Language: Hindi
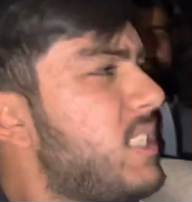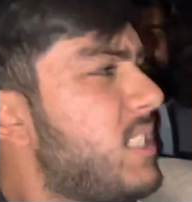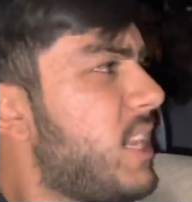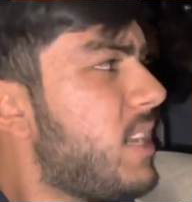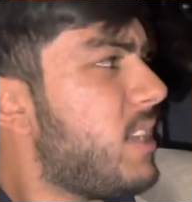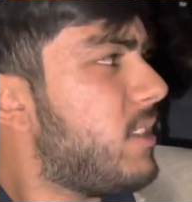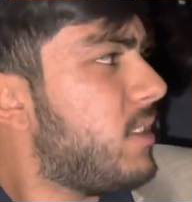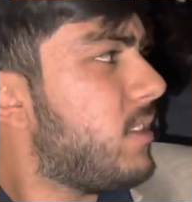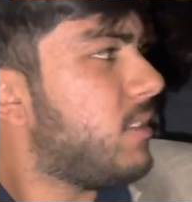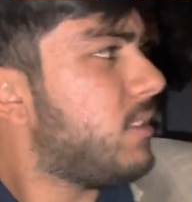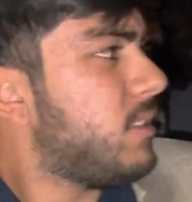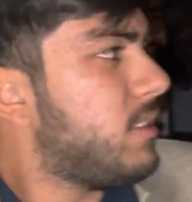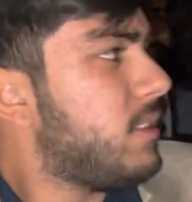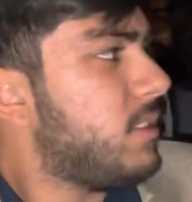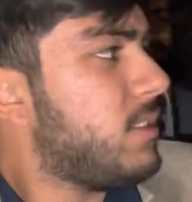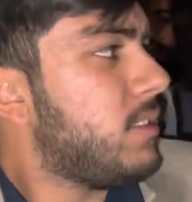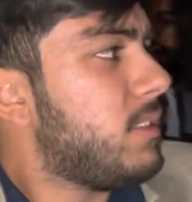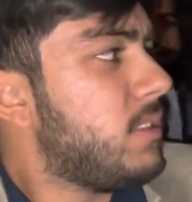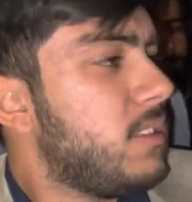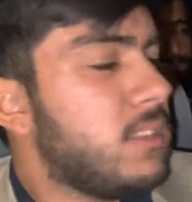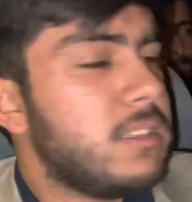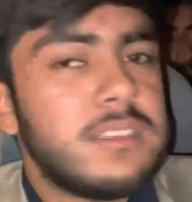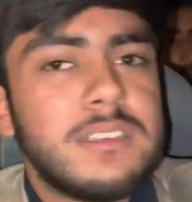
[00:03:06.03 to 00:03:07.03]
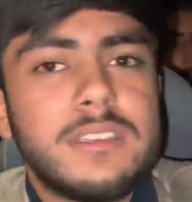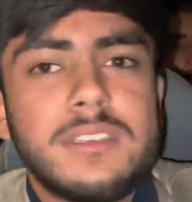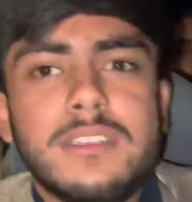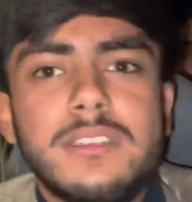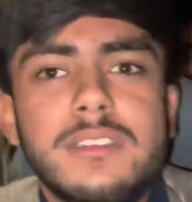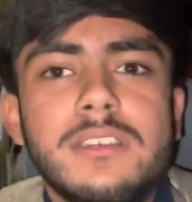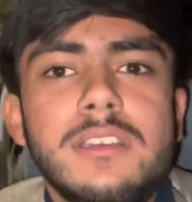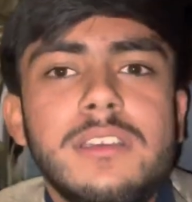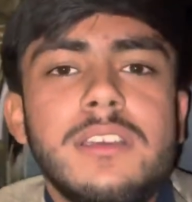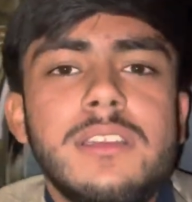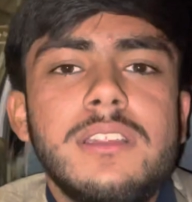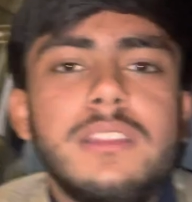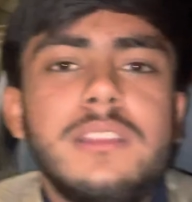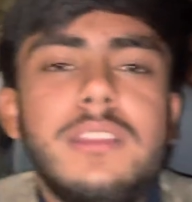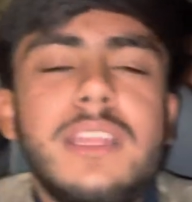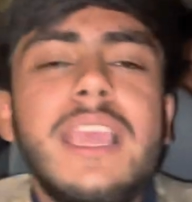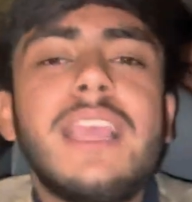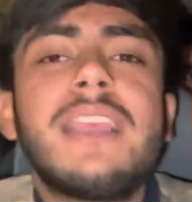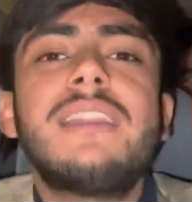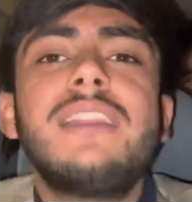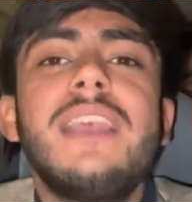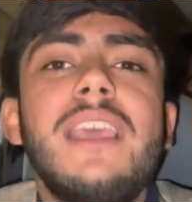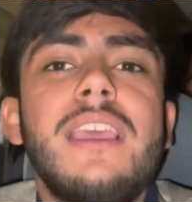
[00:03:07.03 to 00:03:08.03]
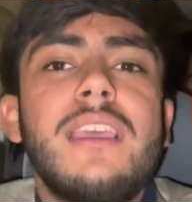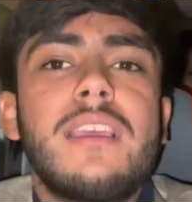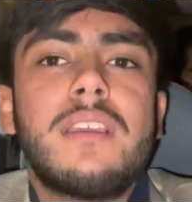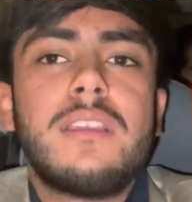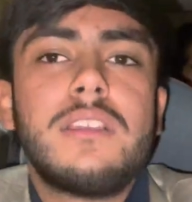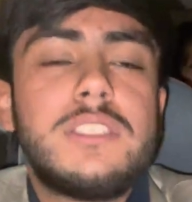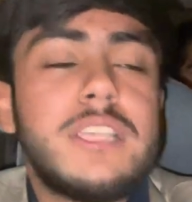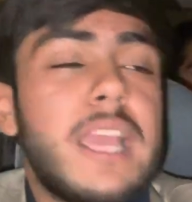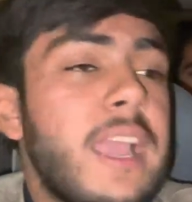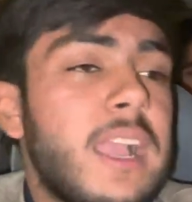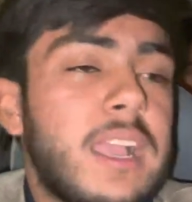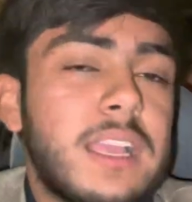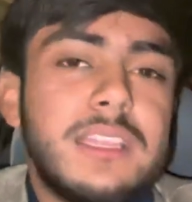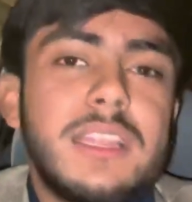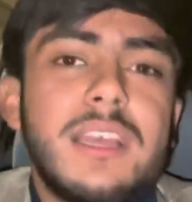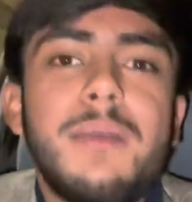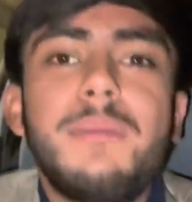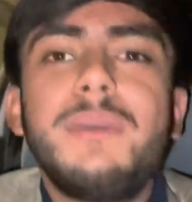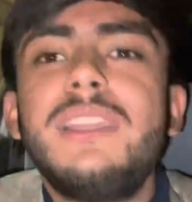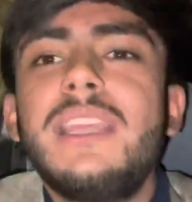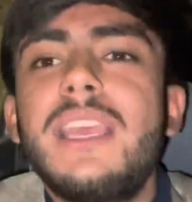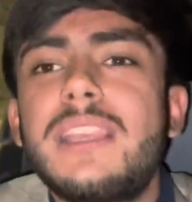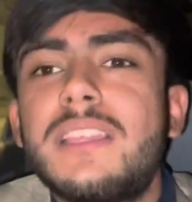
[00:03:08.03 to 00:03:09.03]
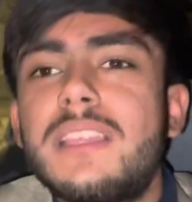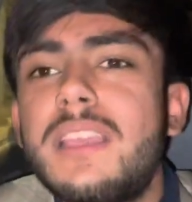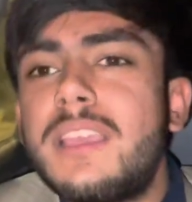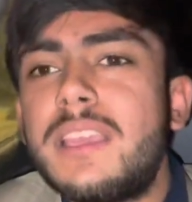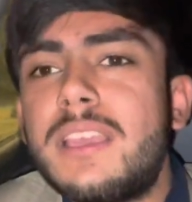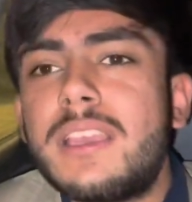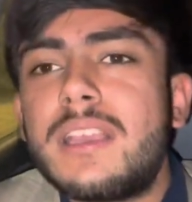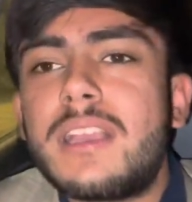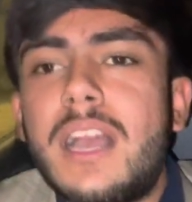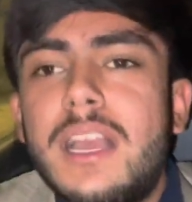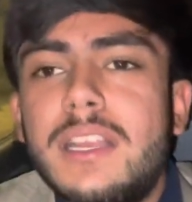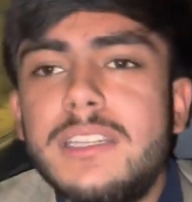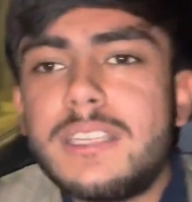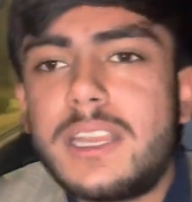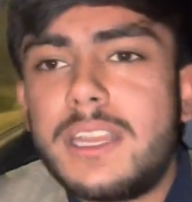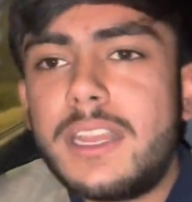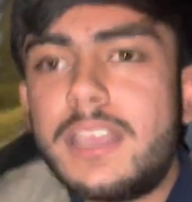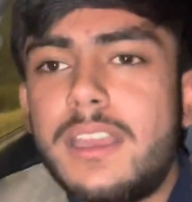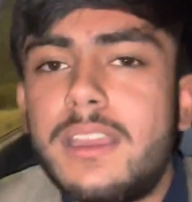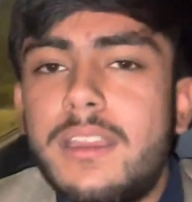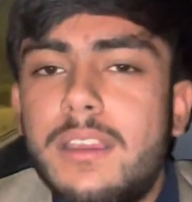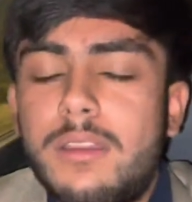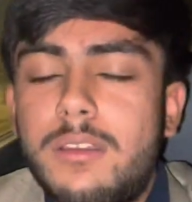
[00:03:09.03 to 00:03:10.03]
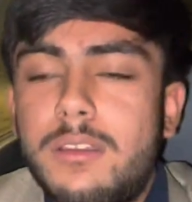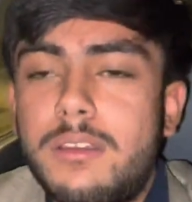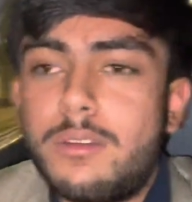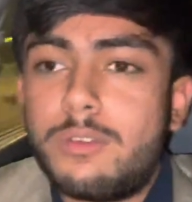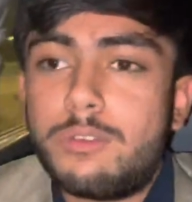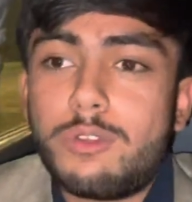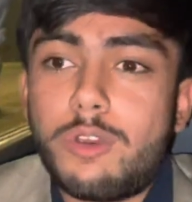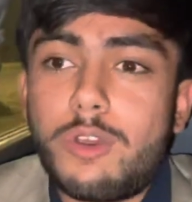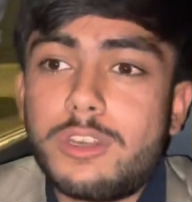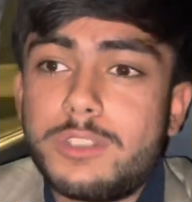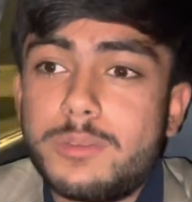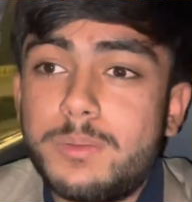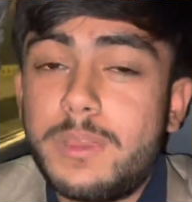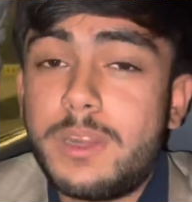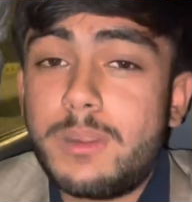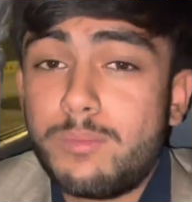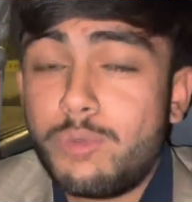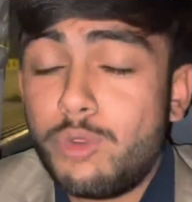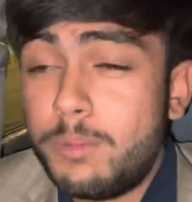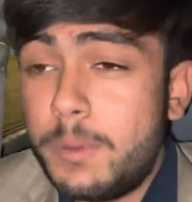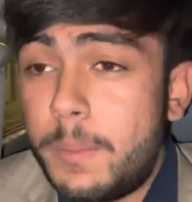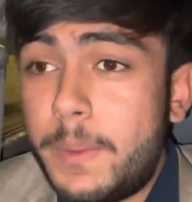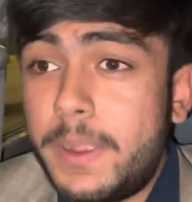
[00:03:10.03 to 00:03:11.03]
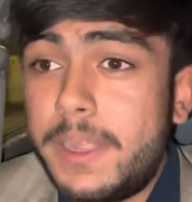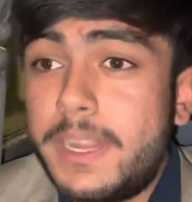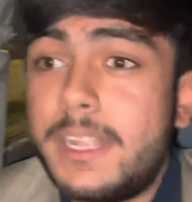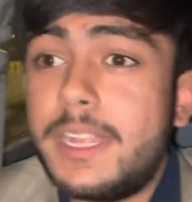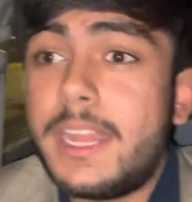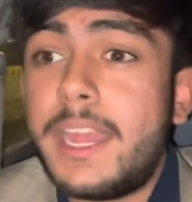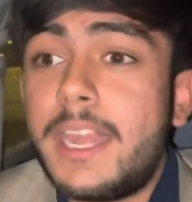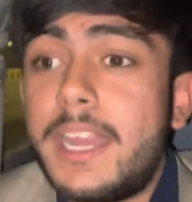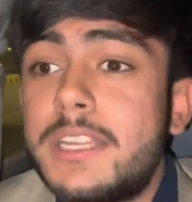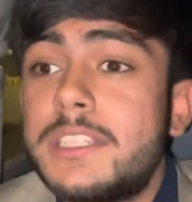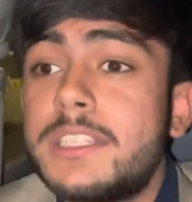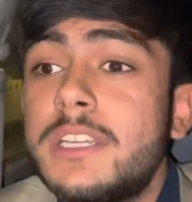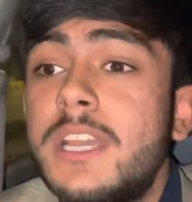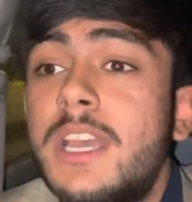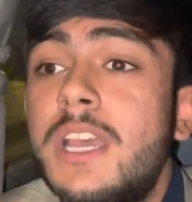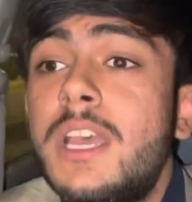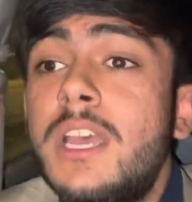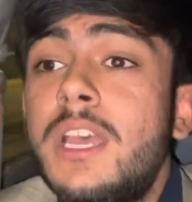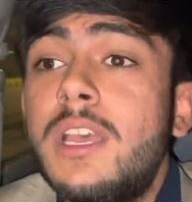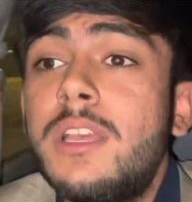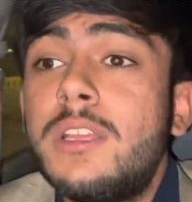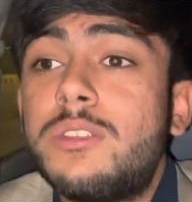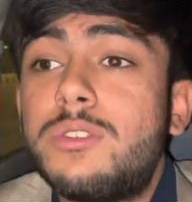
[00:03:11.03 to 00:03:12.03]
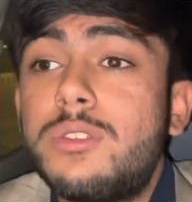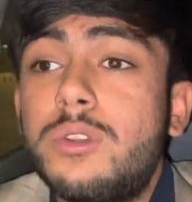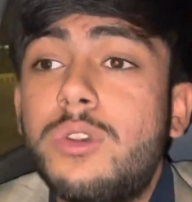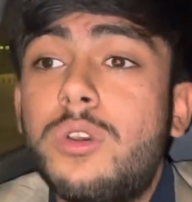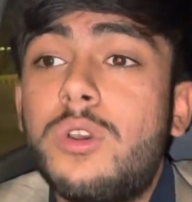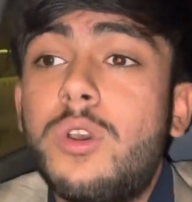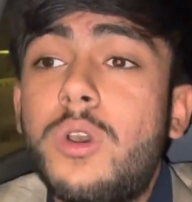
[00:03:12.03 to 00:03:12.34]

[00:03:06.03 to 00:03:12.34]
चाय देखते हैं चाय का अभी देखते हैं कि कहाँ जाना है टॉर्च मेरे मुंह पे पड़ी डायरेक्ट तो